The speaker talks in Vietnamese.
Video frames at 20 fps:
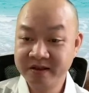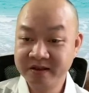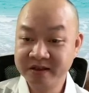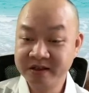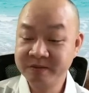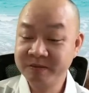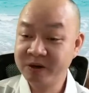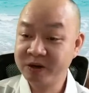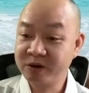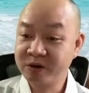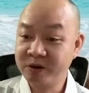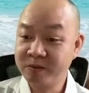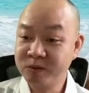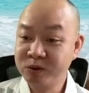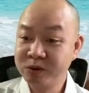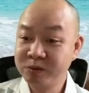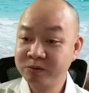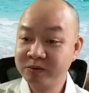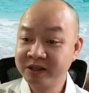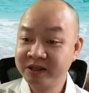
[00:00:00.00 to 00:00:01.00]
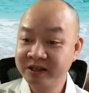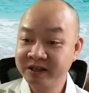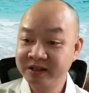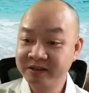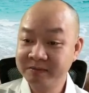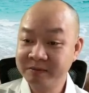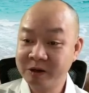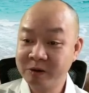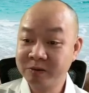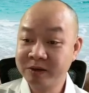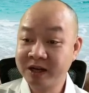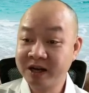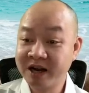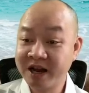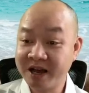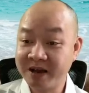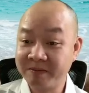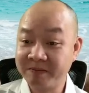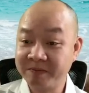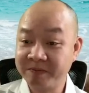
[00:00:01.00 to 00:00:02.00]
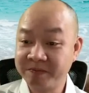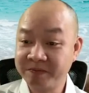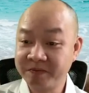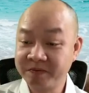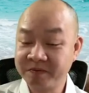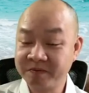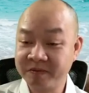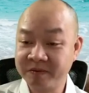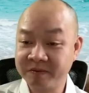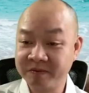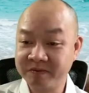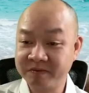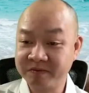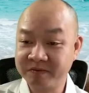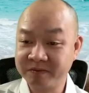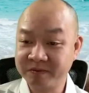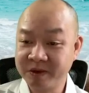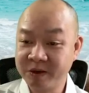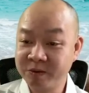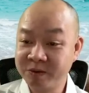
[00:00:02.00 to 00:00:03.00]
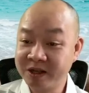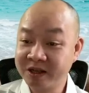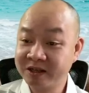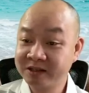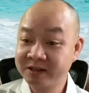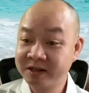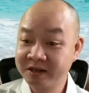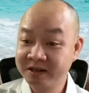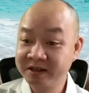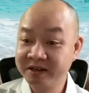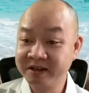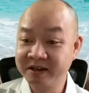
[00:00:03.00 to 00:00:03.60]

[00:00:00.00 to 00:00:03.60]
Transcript: Nhưng mà có một công ty ấy mà ông đang làm, ông đang rất nghi